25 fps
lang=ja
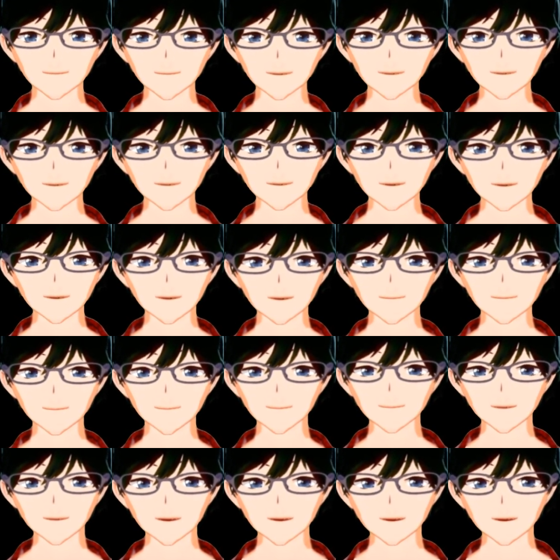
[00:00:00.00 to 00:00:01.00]
低限の、
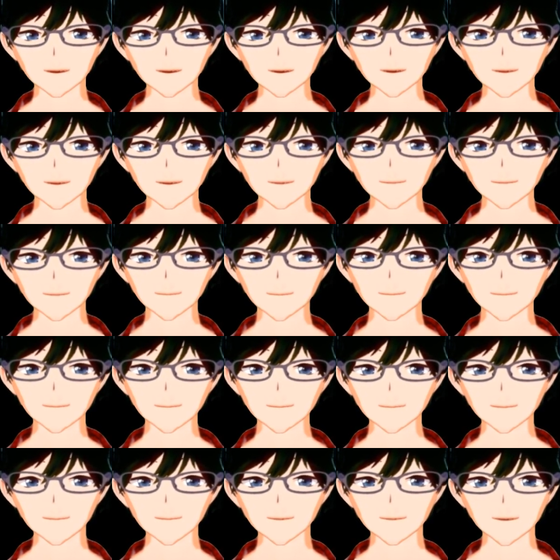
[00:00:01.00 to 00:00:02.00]
えー、防
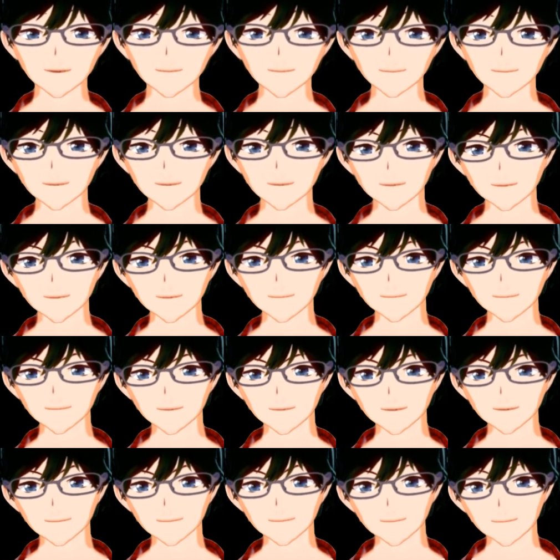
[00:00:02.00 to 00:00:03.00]
衛はできるかなといっ
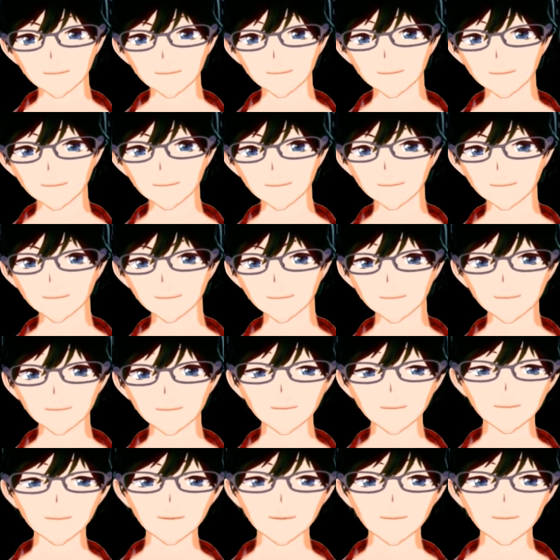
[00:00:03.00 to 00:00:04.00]
たところです
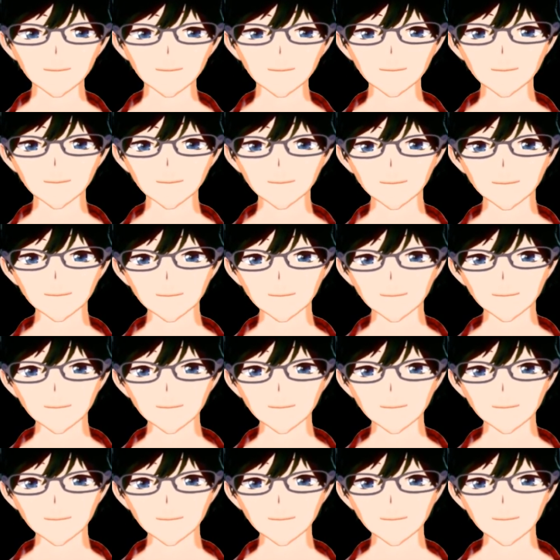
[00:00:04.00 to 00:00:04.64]
ね。うん。